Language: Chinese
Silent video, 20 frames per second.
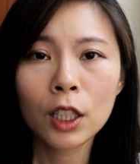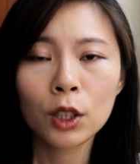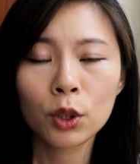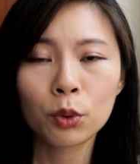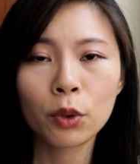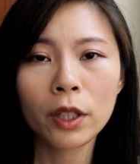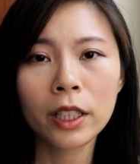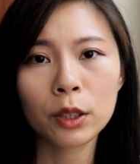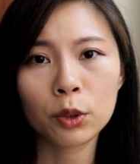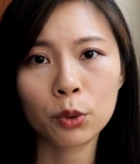
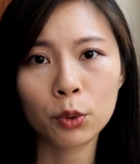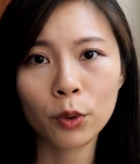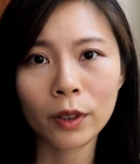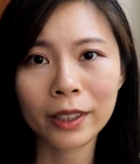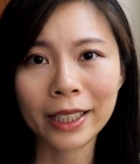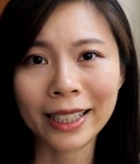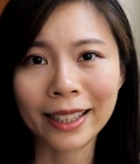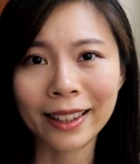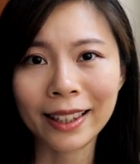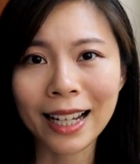所以，如
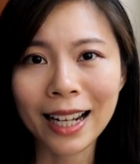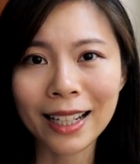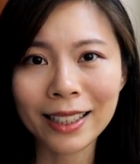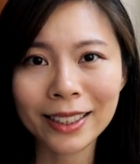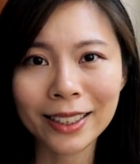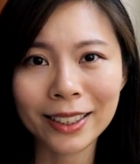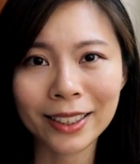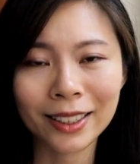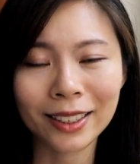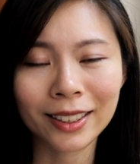果你
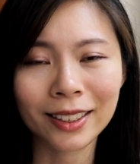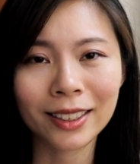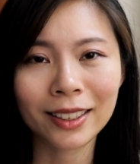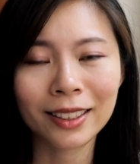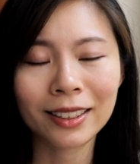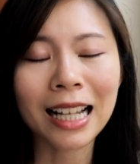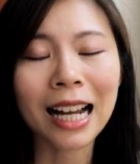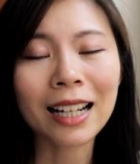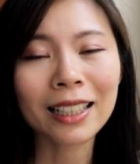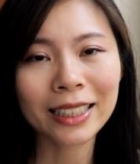当
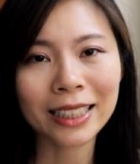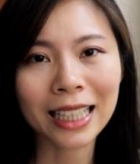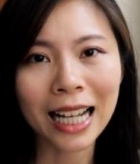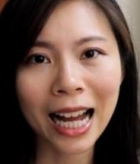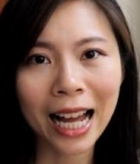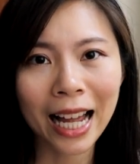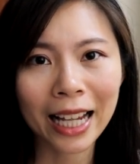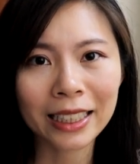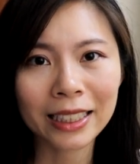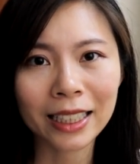时当
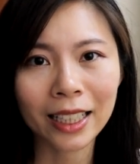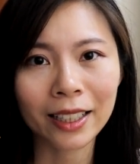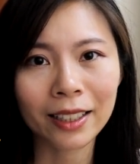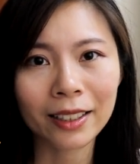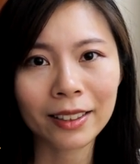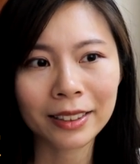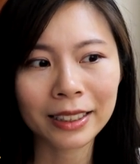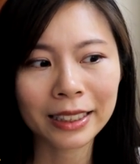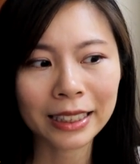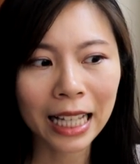下还想
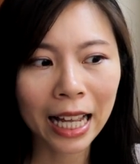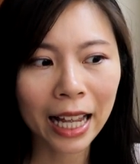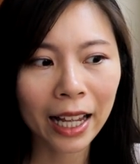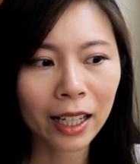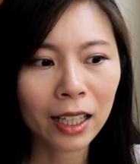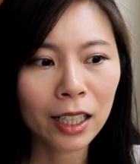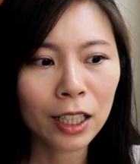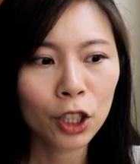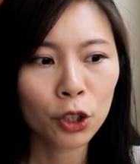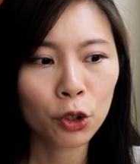要
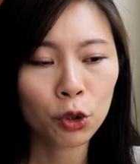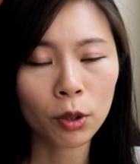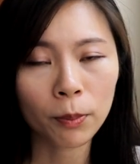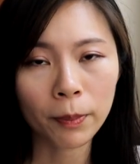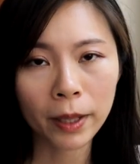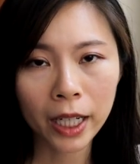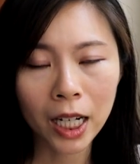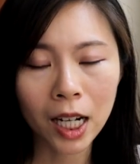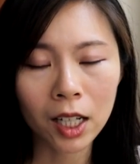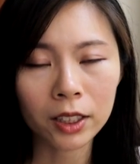在准
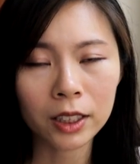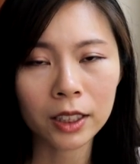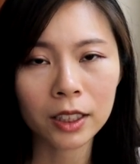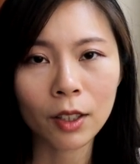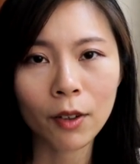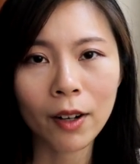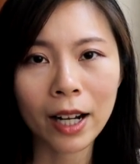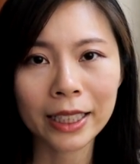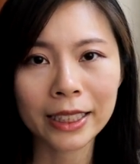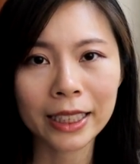备考试
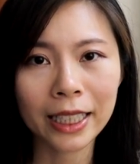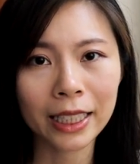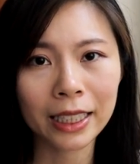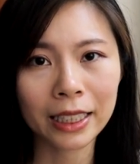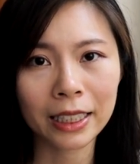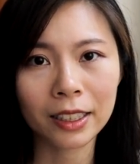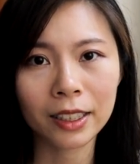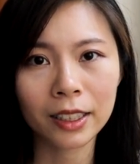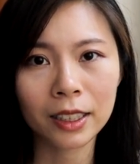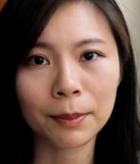的话，建议
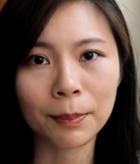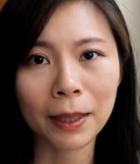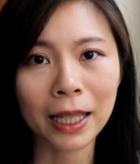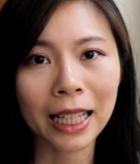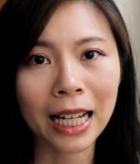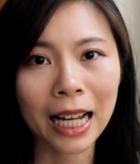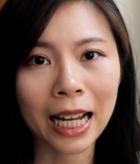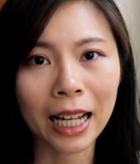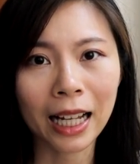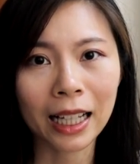你是
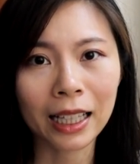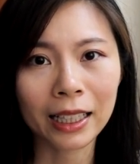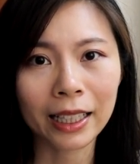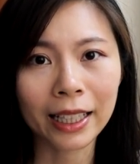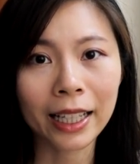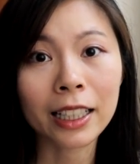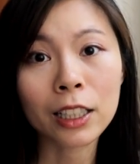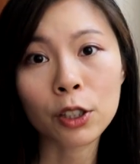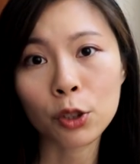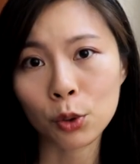把它
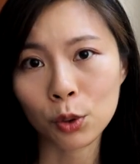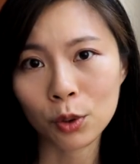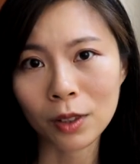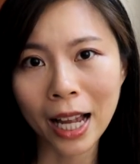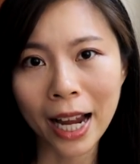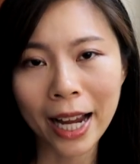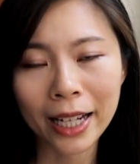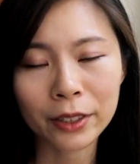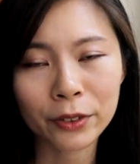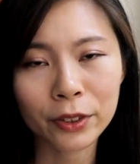列印出
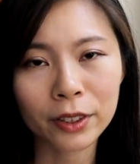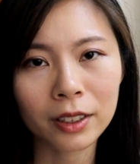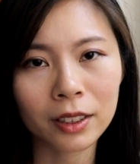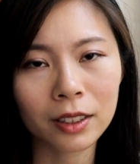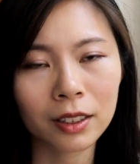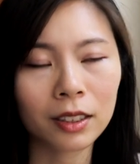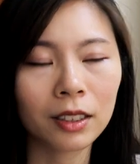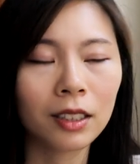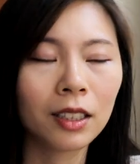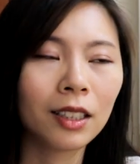来，就
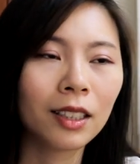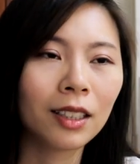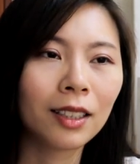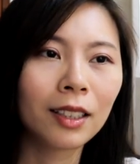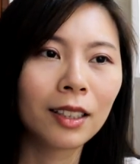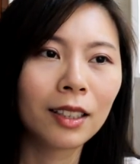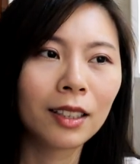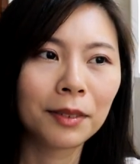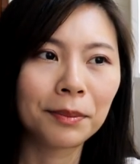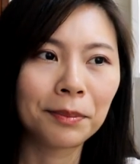是
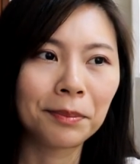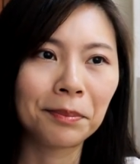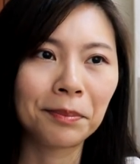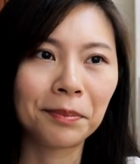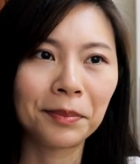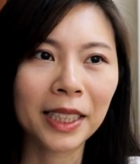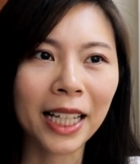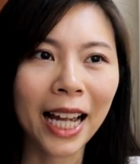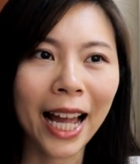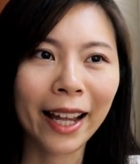嗯，
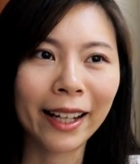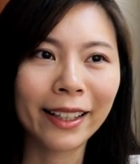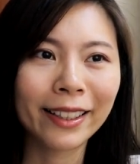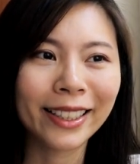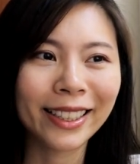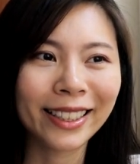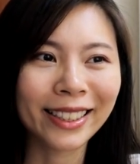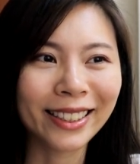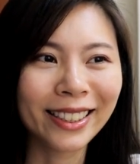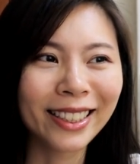你还
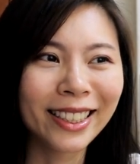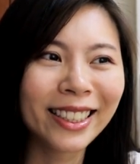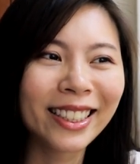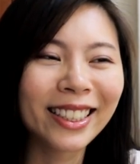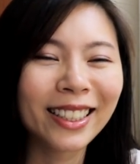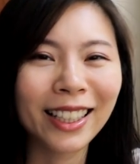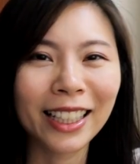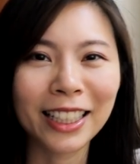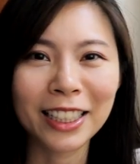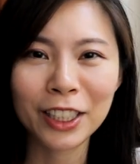可以
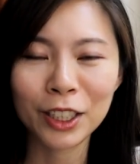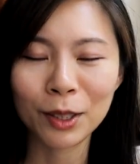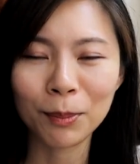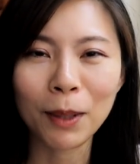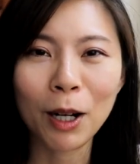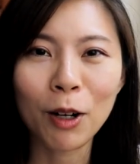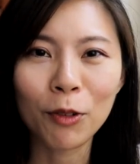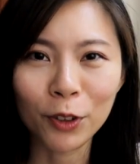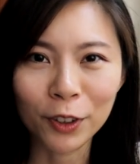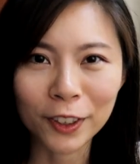临时
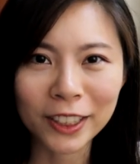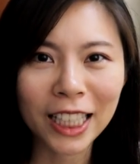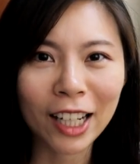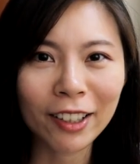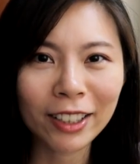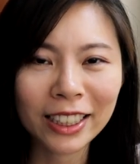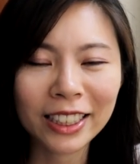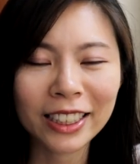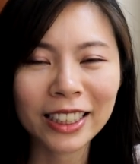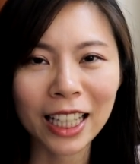抱佛
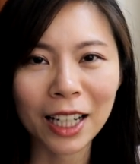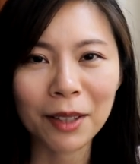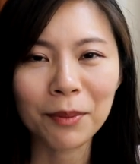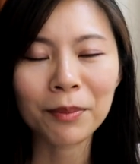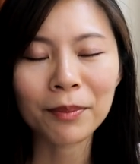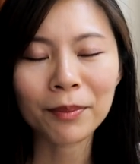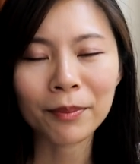脚一下。